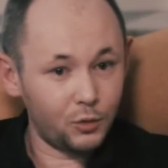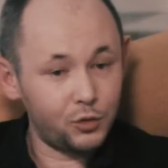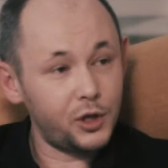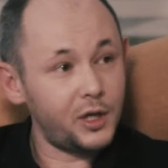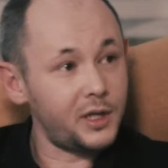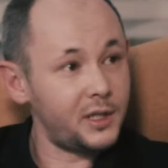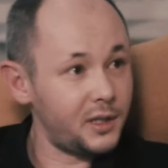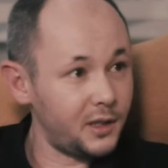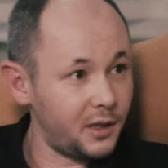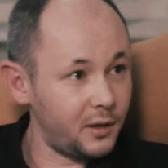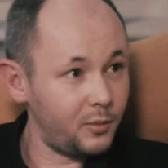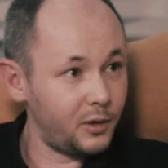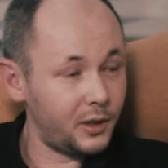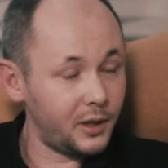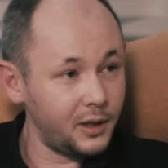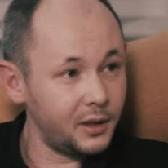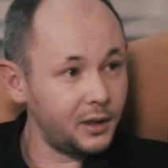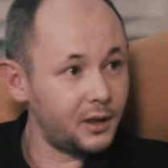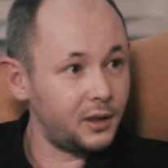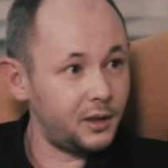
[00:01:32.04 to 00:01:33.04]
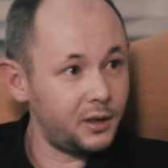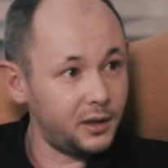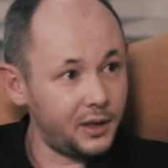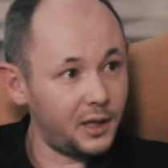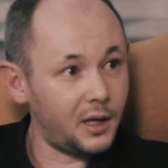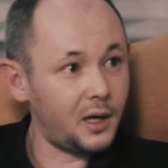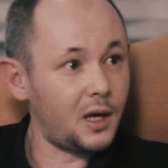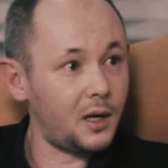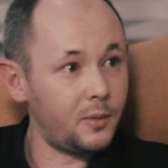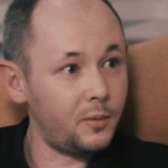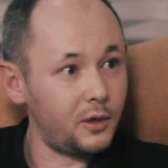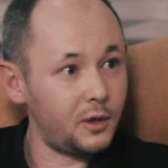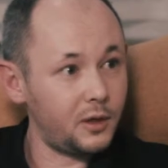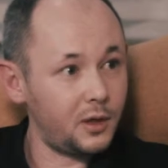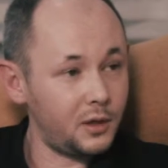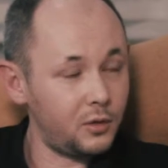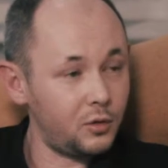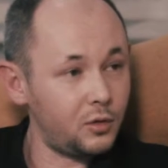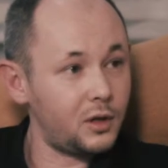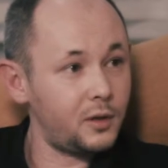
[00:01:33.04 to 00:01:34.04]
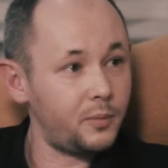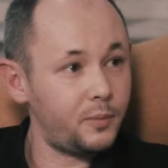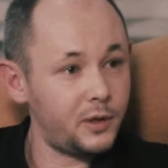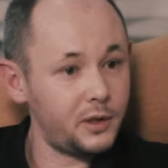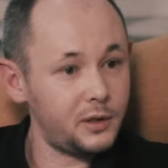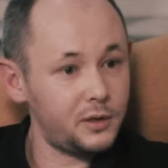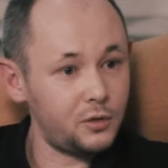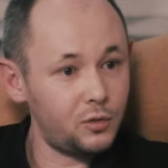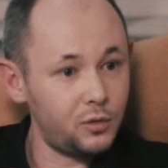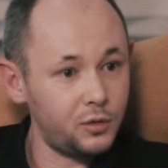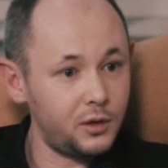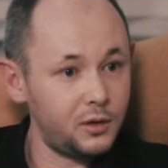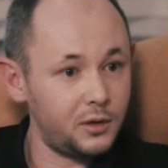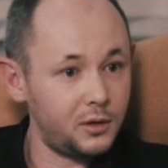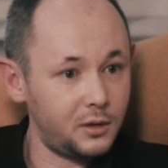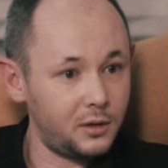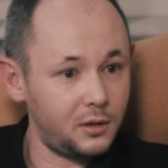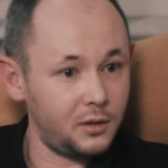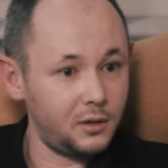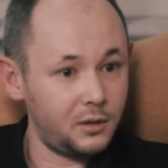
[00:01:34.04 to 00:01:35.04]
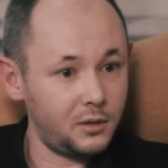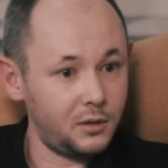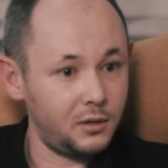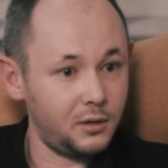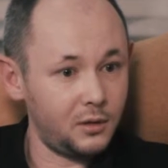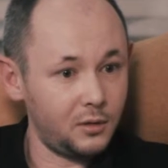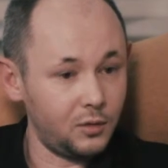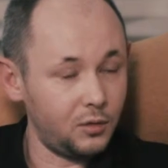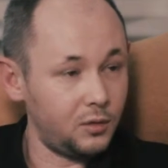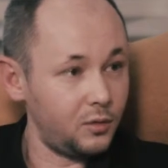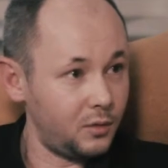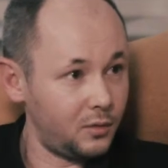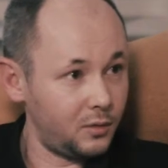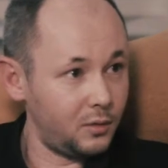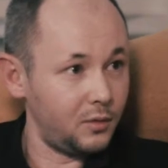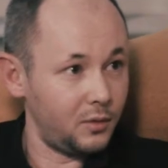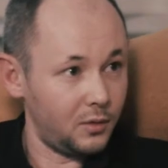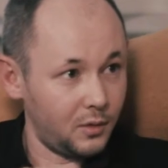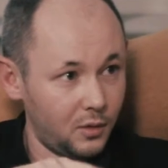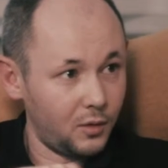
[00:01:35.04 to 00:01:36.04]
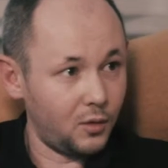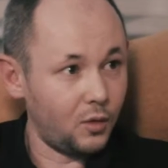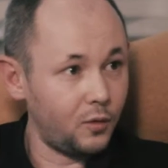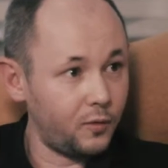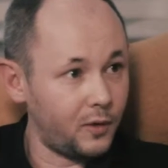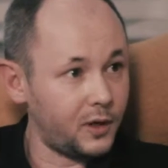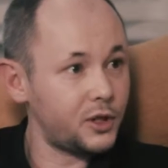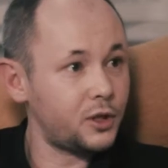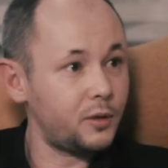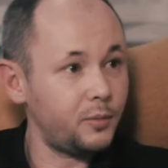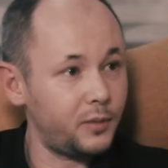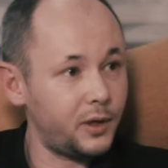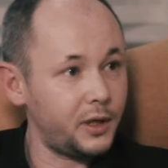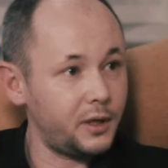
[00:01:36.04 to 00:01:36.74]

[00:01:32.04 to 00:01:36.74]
участниками рынка, игроками, которая происходит э, о вашем